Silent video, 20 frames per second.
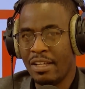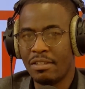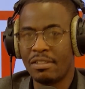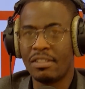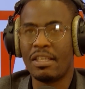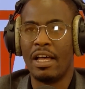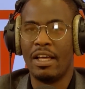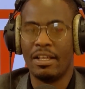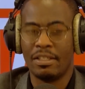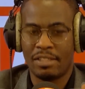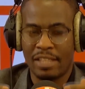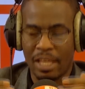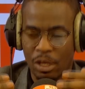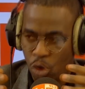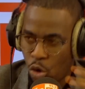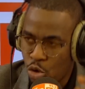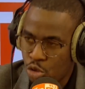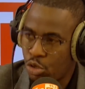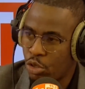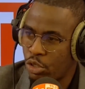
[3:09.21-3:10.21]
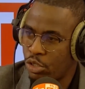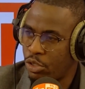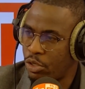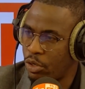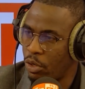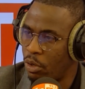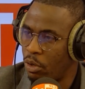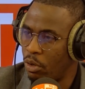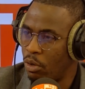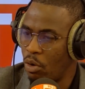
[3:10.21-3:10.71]
ces
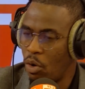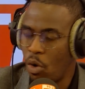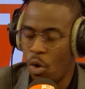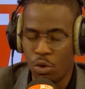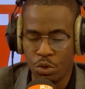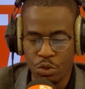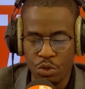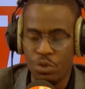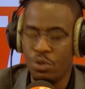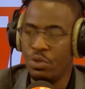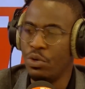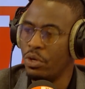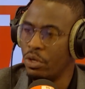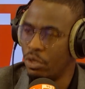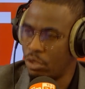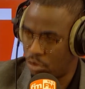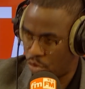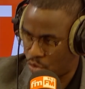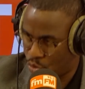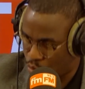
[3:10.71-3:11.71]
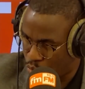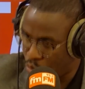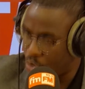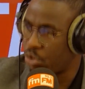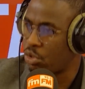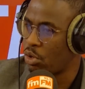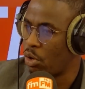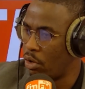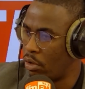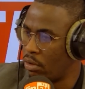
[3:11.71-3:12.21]
constructions ont eu lieu sous
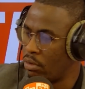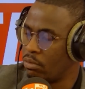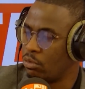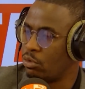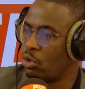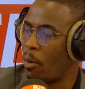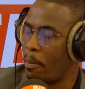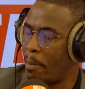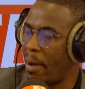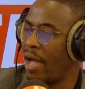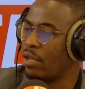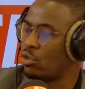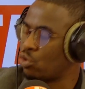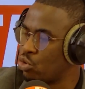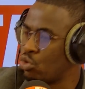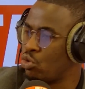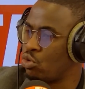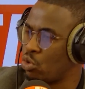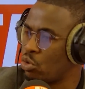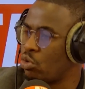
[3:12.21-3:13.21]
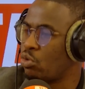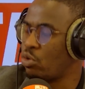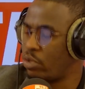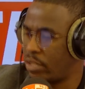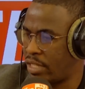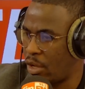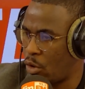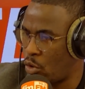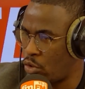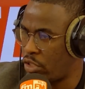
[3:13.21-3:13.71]
son non pas toutes
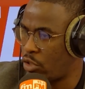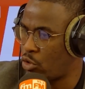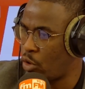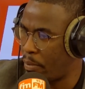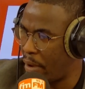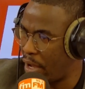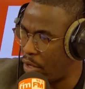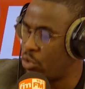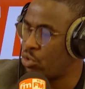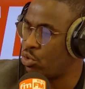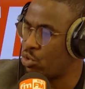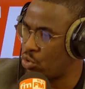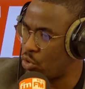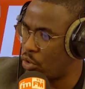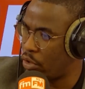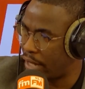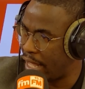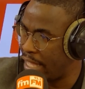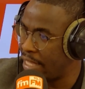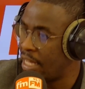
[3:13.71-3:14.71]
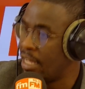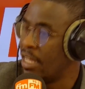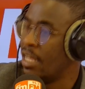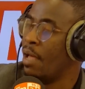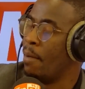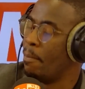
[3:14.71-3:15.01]
ces constructions n'ont pas eu lieu sous son règne